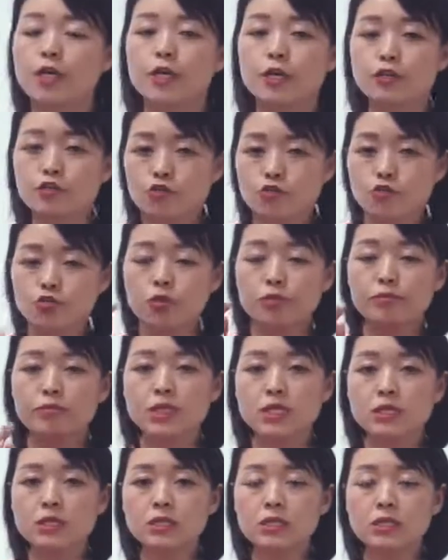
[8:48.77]
也就是说
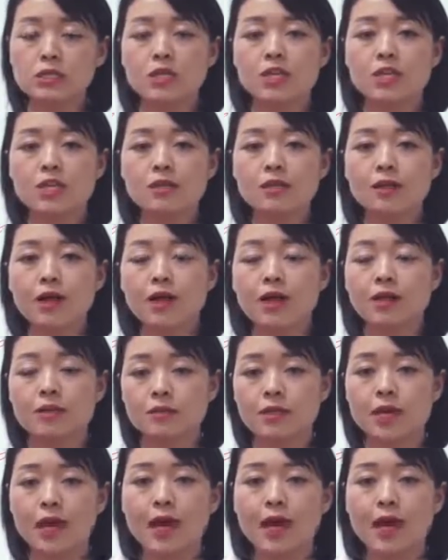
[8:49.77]
名词一呢